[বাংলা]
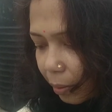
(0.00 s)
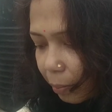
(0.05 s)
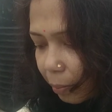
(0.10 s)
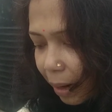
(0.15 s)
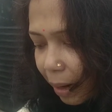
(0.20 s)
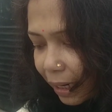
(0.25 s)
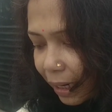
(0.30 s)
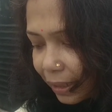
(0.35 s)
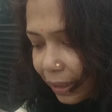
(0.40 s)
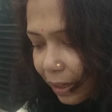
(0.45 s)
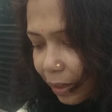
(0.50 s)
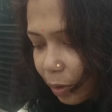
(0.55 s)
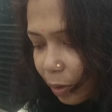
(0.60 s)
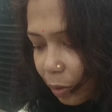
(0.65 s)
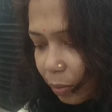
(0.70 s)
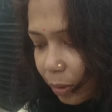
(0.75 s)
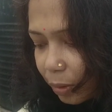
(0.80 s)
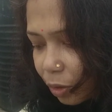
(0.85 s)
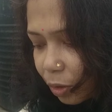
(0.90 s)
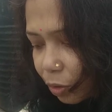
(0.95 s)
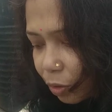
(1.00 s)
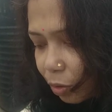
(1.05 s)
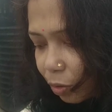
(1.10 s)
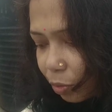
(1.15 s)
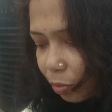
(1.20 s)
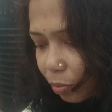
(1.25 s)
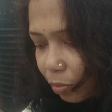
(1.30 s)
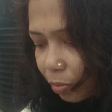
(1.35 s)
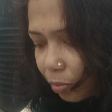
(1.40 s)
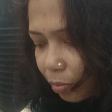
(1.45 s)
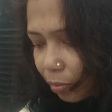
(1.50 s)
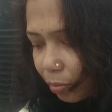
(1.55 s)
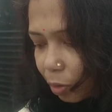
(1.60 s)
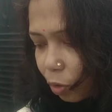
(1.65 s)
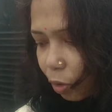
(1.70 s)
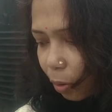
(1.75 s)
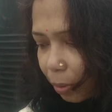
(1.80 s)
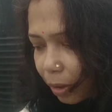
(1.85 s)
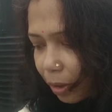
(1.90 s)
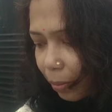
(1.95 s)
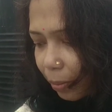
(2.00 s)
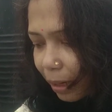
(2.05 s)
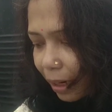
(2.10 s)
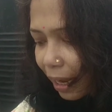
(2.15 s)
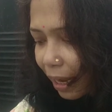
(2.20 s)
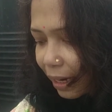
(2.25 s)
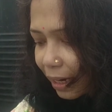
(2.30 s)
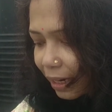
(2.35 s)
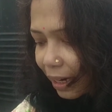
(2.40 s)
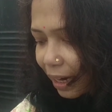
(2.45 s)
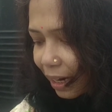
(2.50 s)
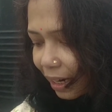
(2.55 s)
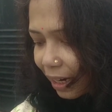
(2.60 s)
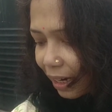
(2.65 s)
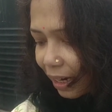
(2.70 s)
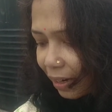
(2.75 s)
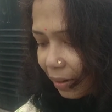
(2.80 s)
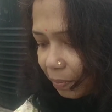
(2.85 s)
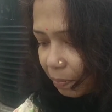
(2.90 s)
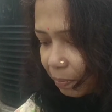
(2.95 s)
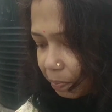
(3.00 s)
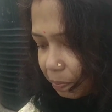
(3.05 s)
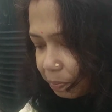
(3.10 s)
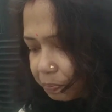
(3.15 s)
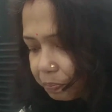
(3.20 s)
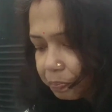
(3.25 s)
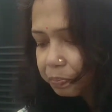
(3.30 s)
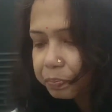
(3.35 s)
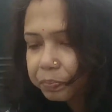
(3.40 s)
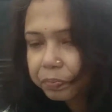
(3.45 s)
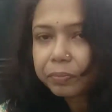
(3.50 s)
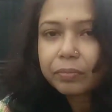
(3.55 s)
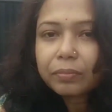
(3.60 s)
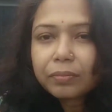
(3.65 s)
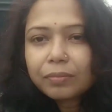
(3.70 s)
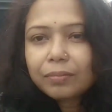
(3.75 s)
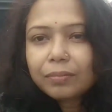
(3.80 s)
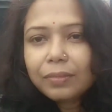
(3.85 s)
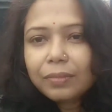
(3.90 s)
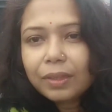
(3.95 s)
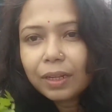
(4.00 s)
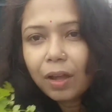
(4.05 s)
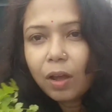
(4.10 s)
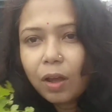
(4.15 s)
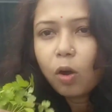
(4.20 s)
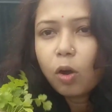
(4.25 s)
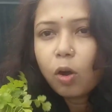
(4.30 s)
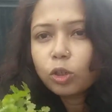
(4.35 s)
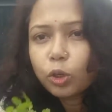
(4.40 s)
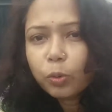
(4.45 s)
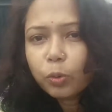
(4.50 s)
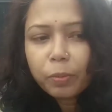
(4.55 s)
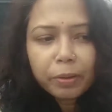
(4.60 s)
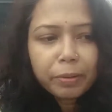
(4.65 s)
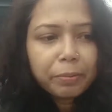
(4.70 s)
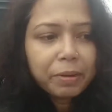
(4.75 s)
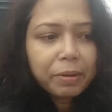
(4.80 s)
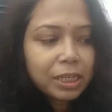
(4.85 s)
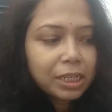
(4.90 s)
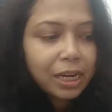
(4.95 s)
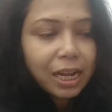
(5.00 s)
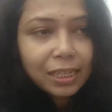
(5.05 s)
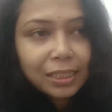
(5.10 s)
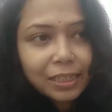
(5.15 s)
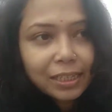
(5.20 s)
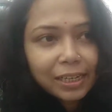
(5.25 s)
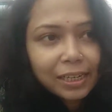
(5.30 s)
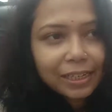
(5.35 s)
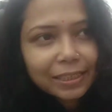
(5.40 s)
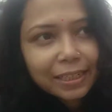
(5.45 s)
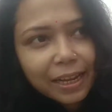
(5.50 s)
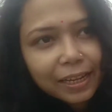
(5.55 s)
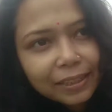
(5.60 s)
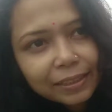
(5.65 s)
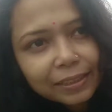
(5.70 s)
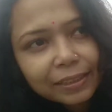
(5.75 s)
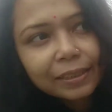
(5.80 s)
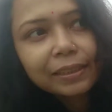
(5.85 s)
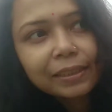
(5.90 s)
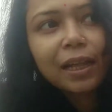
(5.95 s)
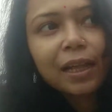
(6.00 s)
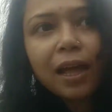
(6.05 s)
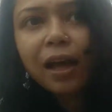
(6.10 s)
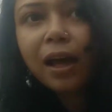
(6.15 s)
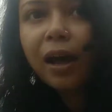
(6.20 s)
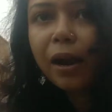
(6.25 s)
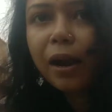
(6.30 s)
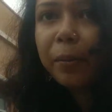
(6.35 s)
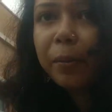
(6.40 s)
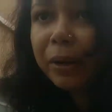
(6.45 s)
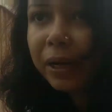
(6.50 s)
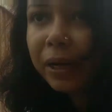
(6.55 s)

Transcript: বাড়িতে এরকম একটু একটু টবে টবে লাগিয়ে রাখলে না অসময়ে বেশ কাজে লেগে যায় আর আমার